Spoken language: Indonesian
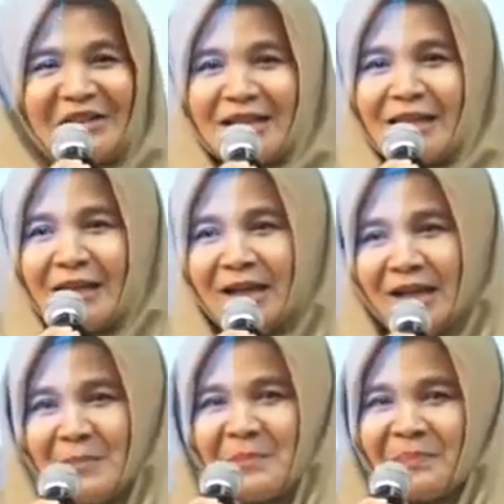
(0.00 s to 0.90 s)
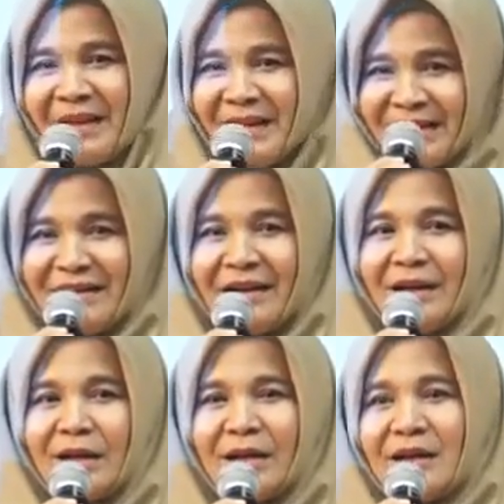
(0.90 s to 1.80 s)
terus
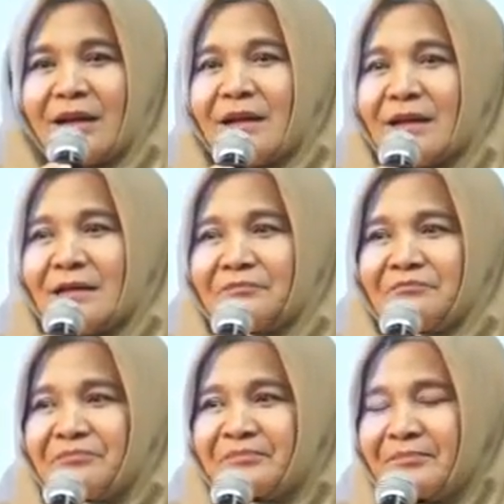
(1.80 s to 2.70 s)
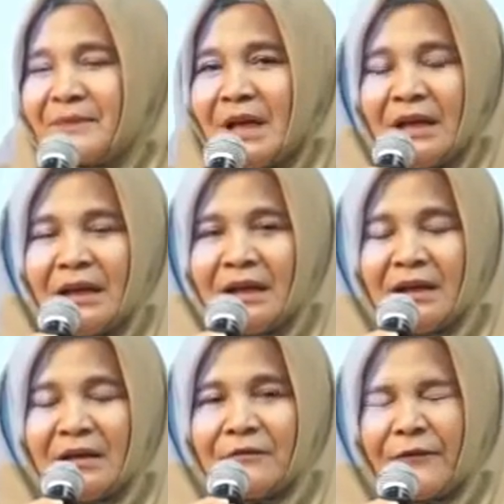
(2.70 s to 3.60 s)
uh,
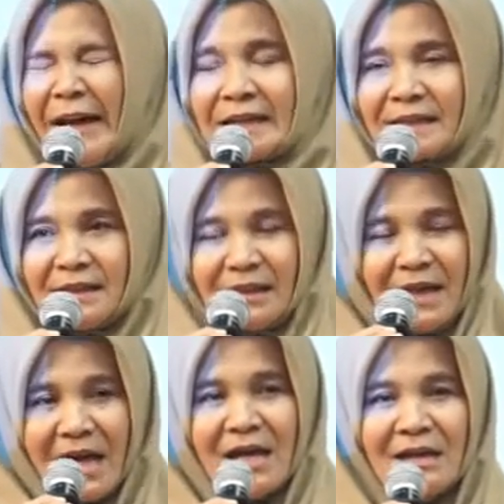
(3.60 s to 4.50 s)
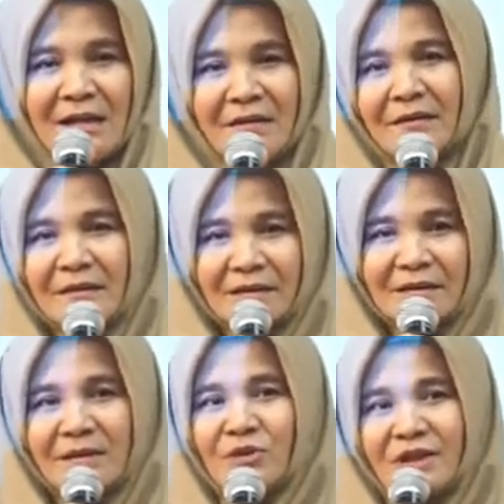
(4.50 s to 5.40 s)
flex ya,
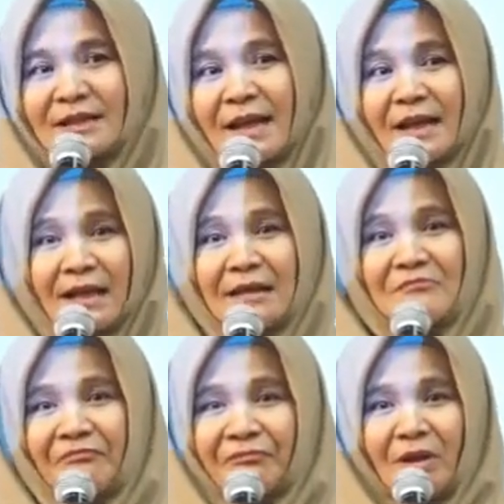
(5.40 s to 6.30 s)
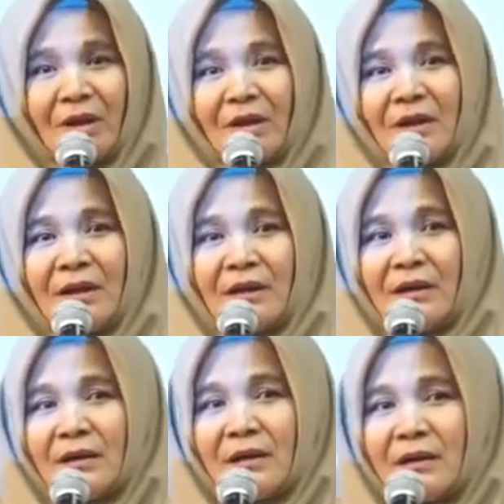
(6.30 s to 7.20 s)
seusia saya kan
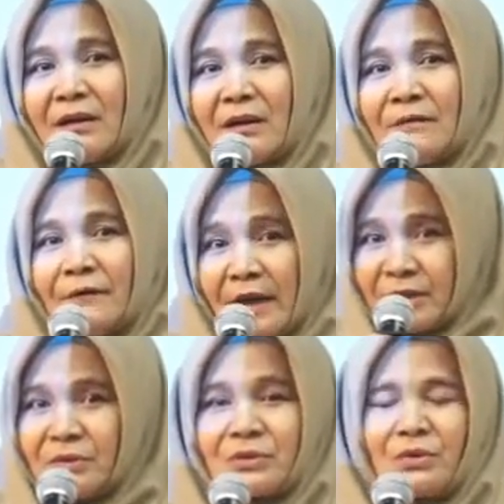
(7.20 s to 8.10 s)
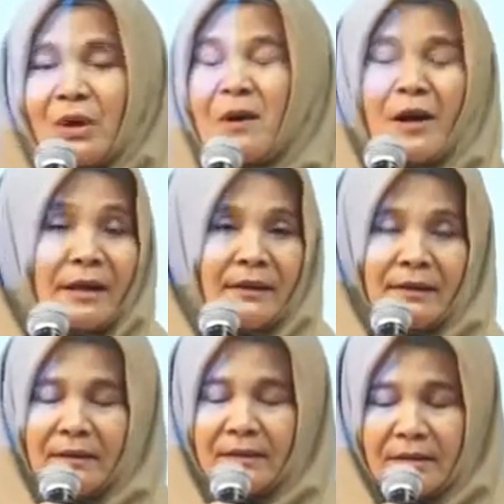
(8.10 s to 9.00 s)
uh, flex itu sudah
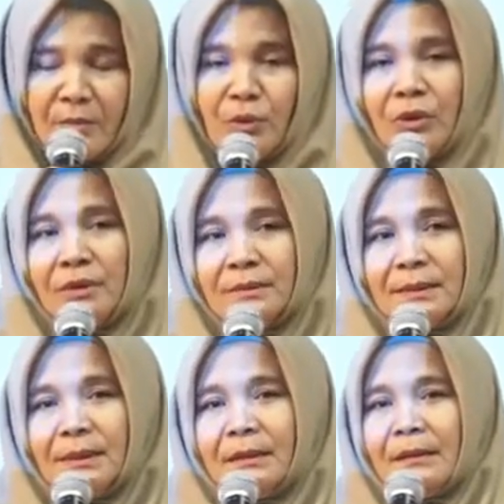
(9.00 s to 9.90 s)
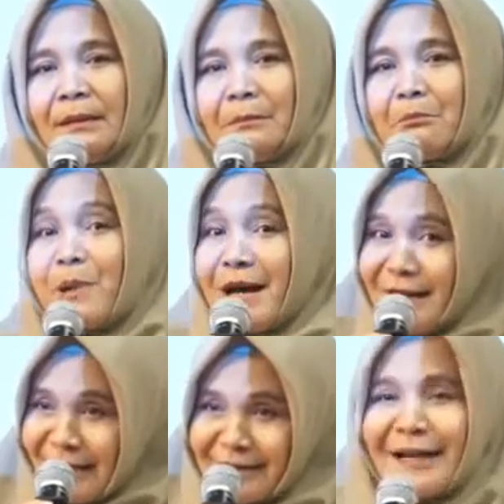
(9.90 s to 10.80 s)
mulai timbul.
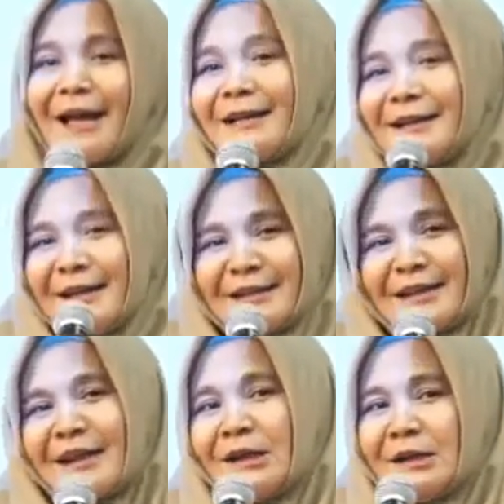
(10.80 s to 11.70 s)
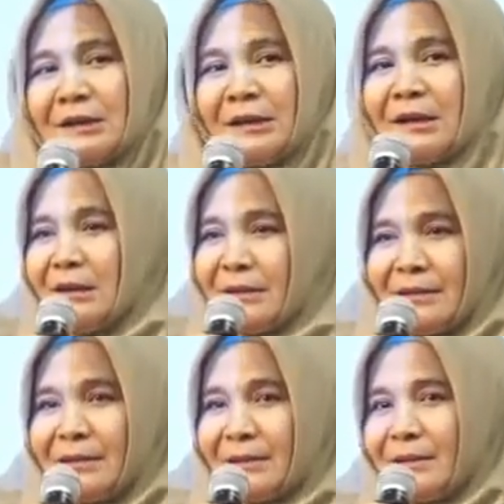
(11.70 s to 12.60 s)
Banyak sekali yang saya
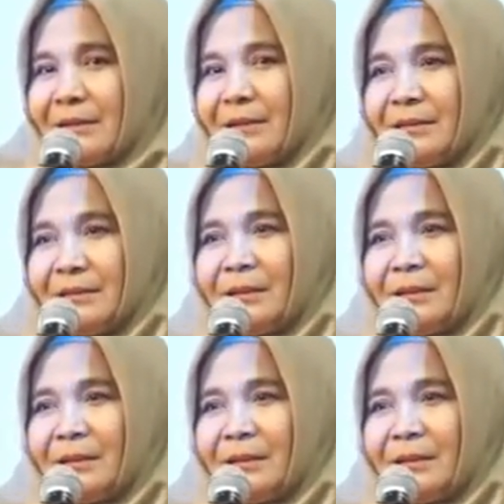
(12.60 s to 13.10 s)
uh,